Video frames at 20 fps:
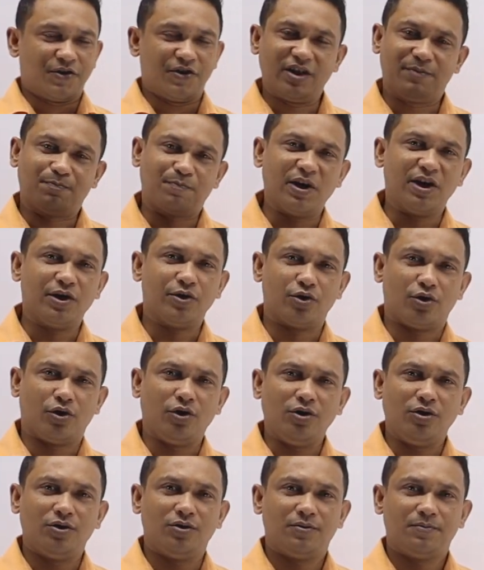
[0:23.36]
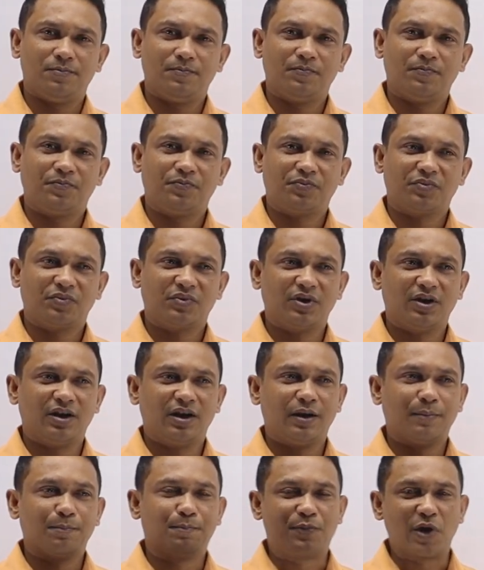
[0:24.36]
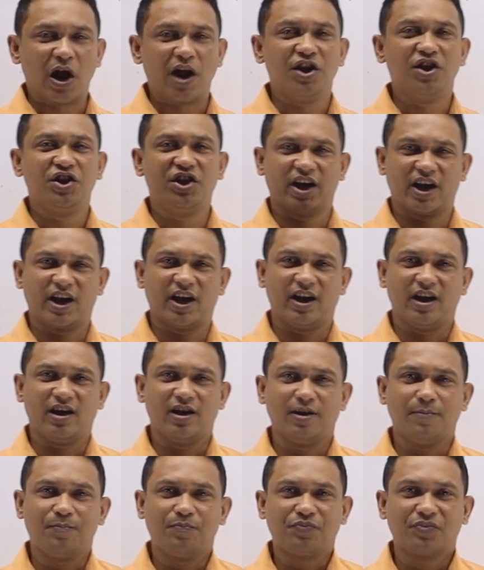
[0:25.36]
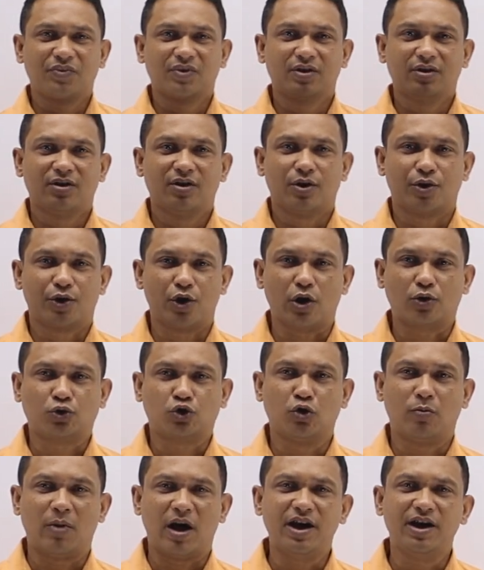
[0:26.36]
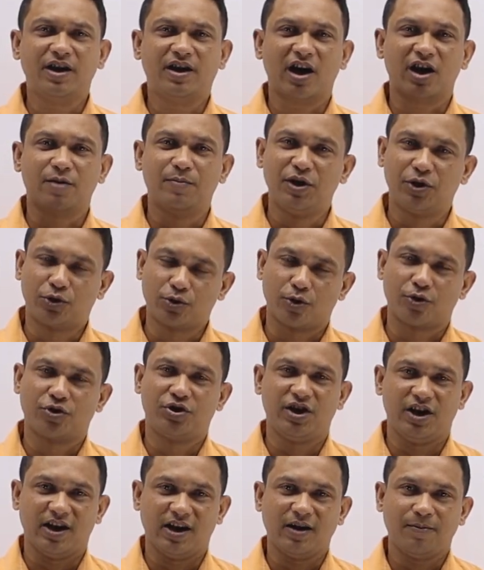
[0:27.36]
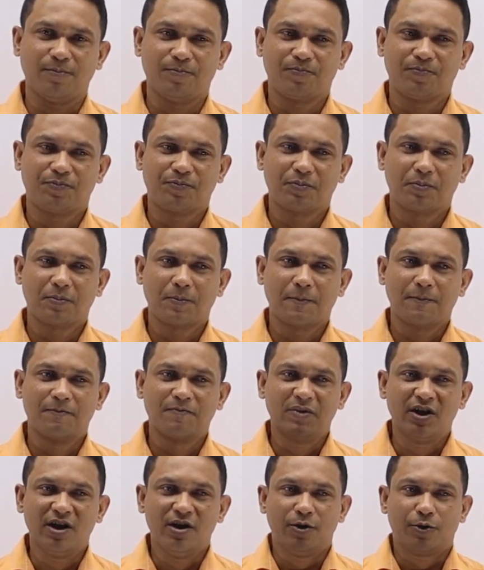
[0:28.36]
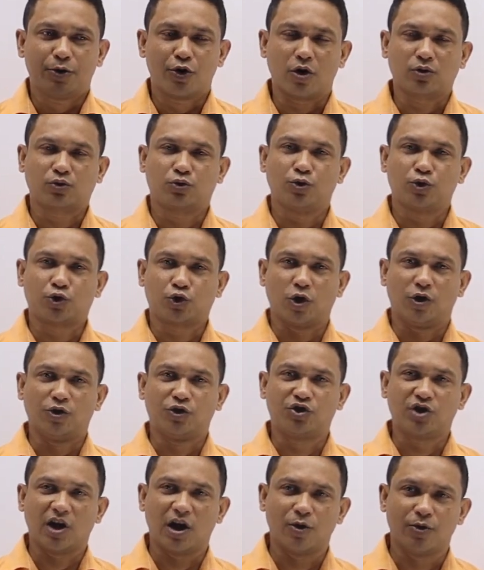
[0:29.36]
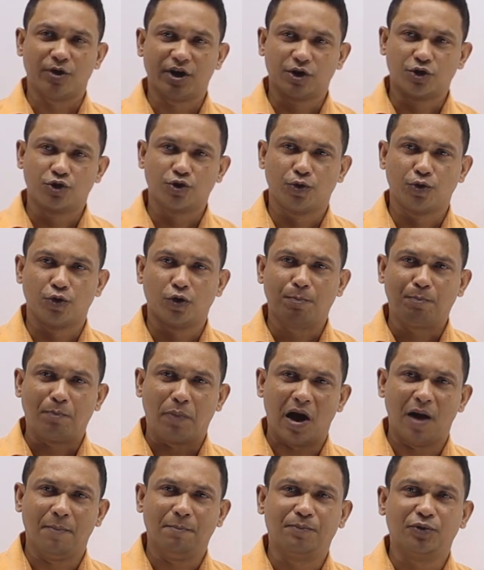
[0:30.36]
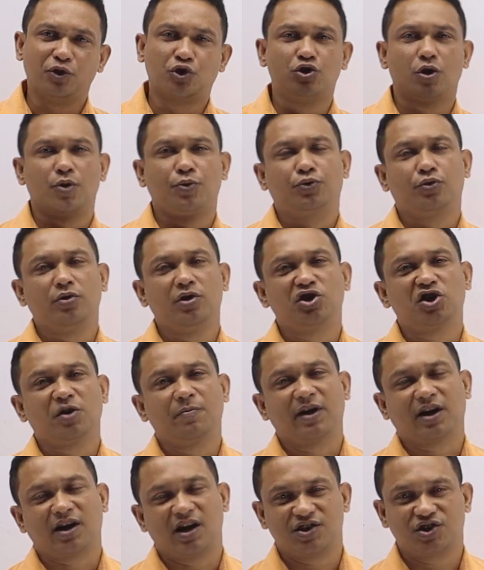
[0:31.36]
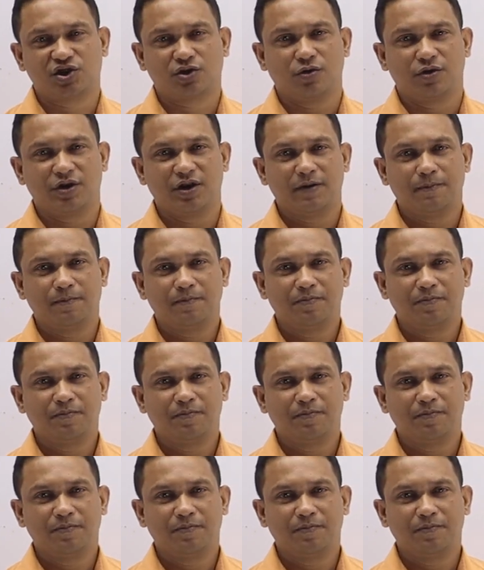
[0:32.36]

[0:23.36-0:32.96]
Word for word: হৃৎপিণ্ড প্রাণী দেহে রক্তবাহিকার ভিতর দিয়ে রক্ত সঞ্চালনের জন্য পাম্প যন্ত্র হিসেবে কাজ করে